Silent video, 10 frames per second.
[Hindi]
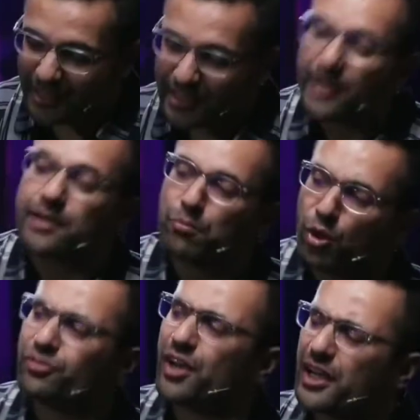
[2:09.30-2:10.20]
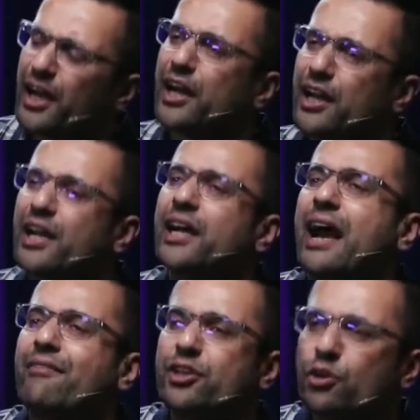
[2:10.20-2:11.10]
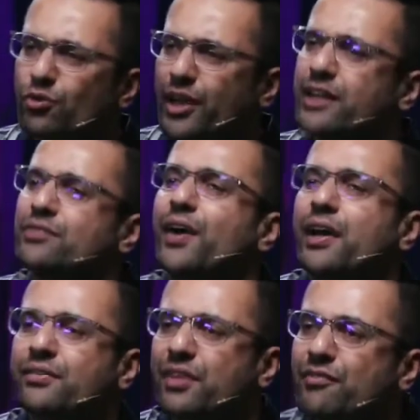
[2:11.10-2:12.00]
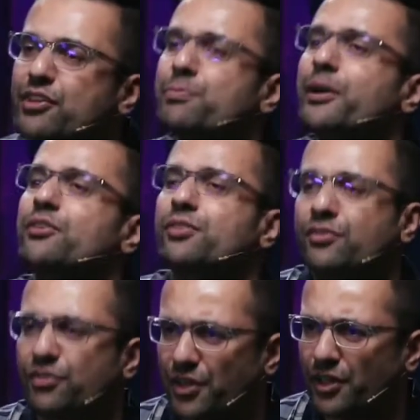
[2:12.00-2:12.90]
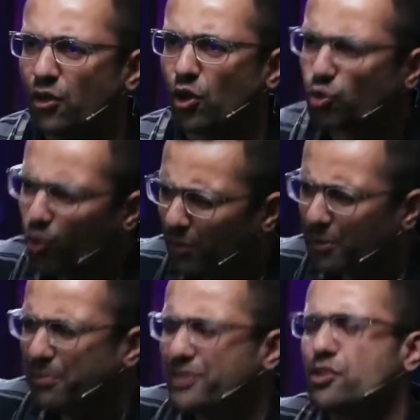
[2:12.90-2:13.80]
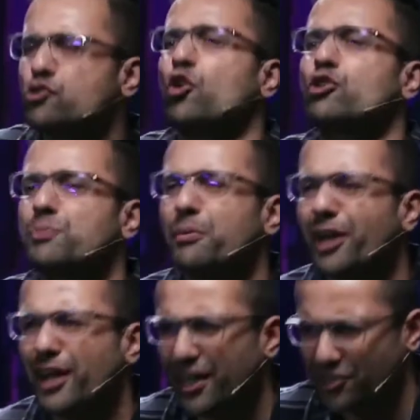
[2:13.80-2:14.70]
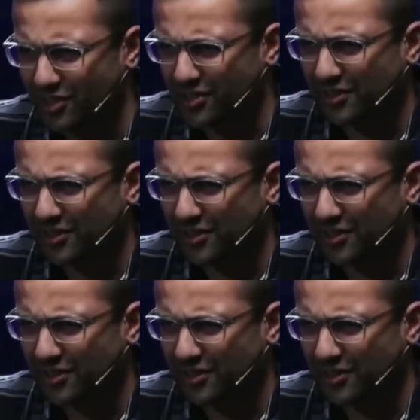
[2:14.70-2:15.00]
ऐसे बहुत सारे अलग अलग एवेन्यूज हैं एज फार एज इन्वेस्टमेंट इज कंसर्न और थोड़ा बहुत पैसा स्टॉक्स में भी लगाया जा